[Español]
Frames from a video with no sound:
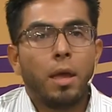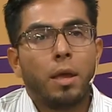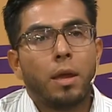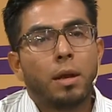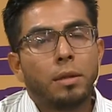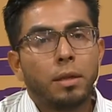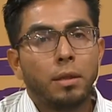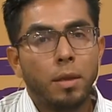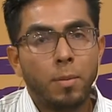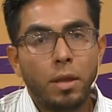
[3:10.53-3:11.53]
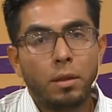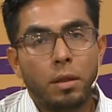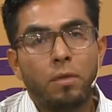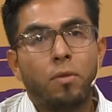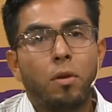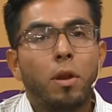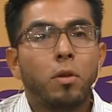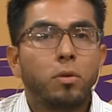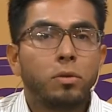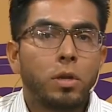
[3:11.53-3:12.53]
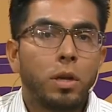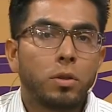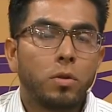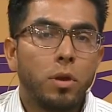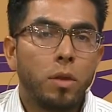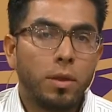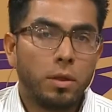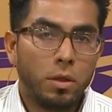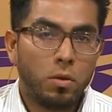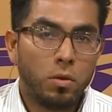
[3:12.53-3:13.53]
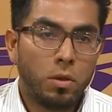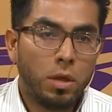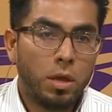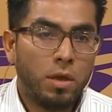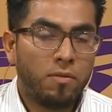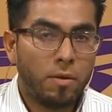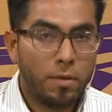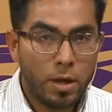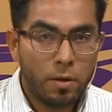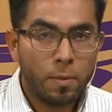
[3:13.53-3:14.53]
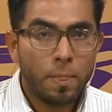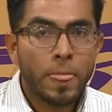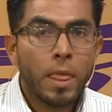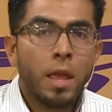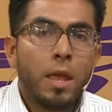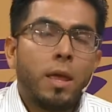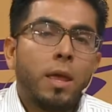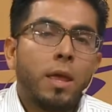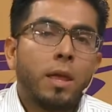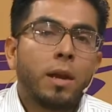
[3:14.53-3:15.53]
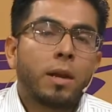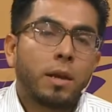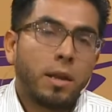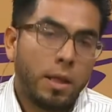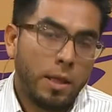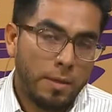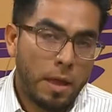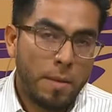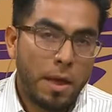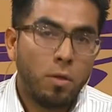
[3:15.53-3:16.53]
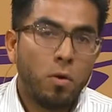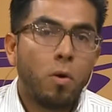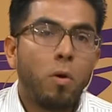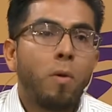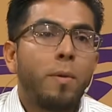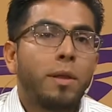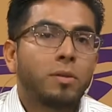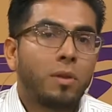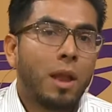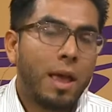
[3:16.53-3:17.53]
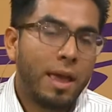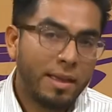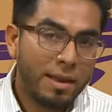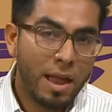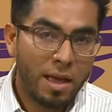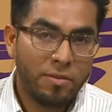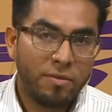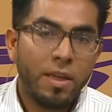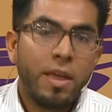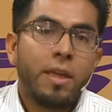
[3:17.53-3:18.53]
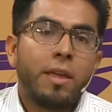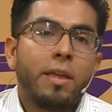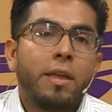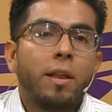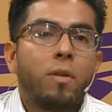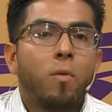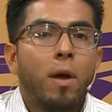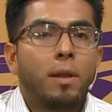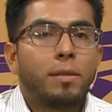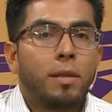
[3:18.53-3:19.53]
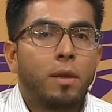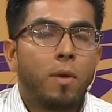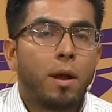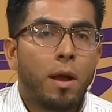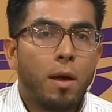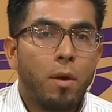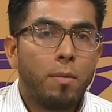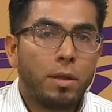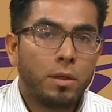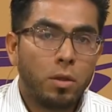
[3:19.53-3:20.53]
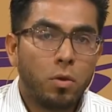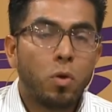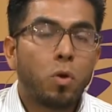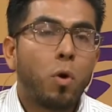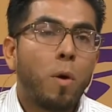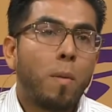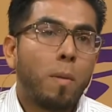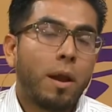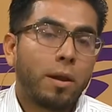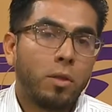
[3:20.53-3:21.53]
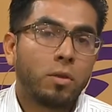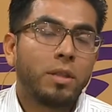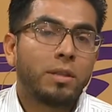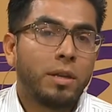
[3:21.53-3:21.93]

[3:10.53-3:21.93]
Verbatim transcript: Eh, recientemente fue lo del concierto el 22 de febrero, eh, llamado Venezuela Ace Life, el cual se llevó a cabo el 22 con alrededor de